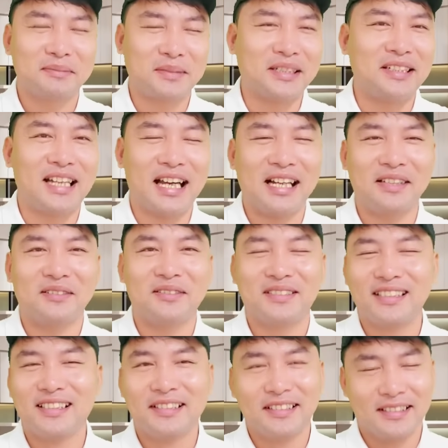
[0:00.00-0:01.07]
tự cao
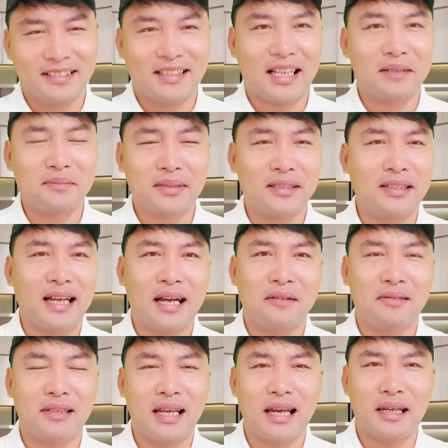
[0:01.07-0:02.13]
sám tự
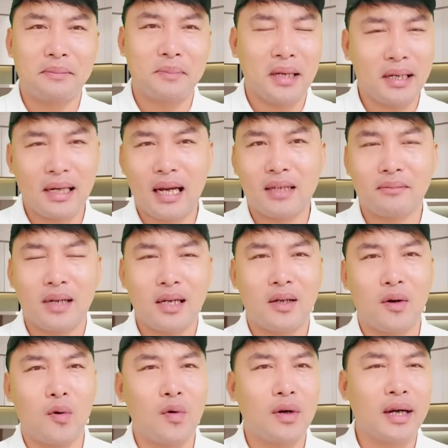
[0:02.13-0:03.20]
cao về mất ăn mất
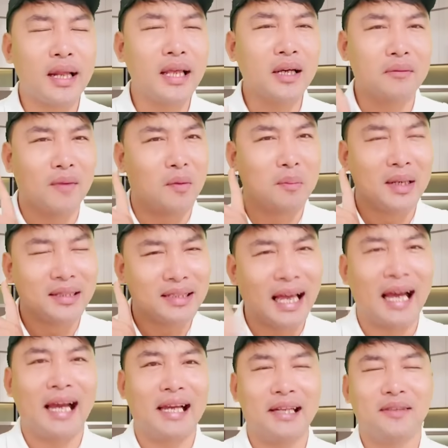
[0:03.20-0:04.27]
ngủ điếc một bên
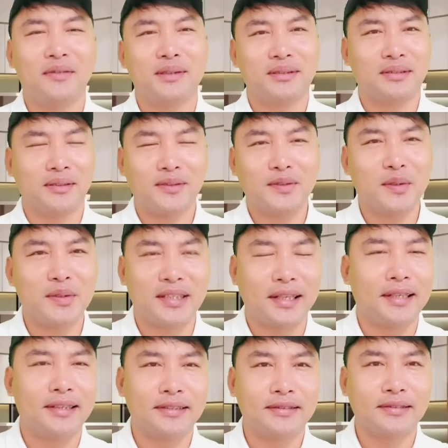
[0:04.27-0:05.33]
tay luôn cô chú anh
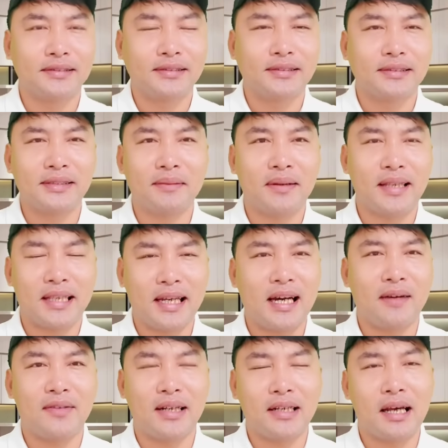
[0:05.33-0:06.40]
chị nhưng bây
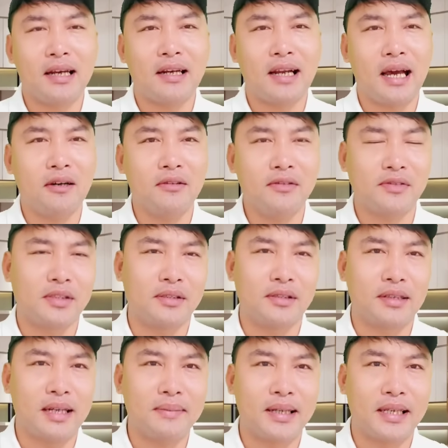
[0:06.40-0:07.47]
giờ vẫn lên láo sượt
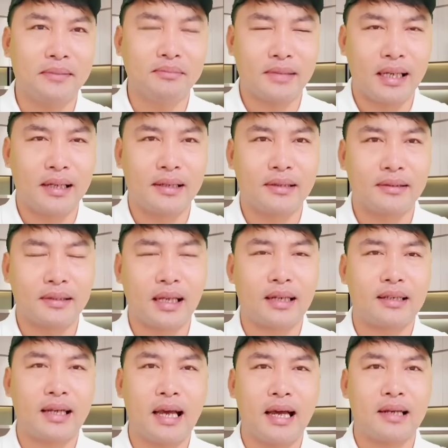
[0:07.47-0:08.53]
để mà kiếm tiền thật
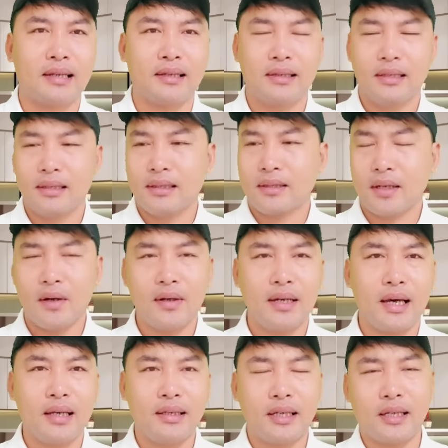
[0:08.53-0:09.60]
ra đó nói
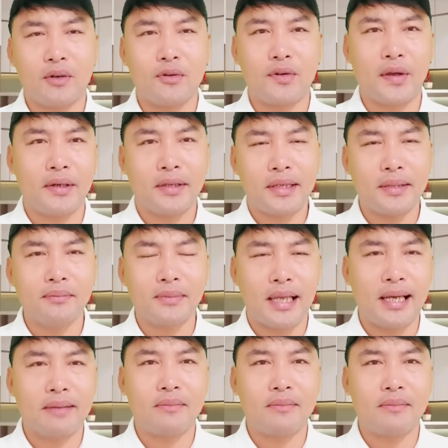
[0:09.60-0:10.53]
đến cái câu chuyện nó kiếm tiền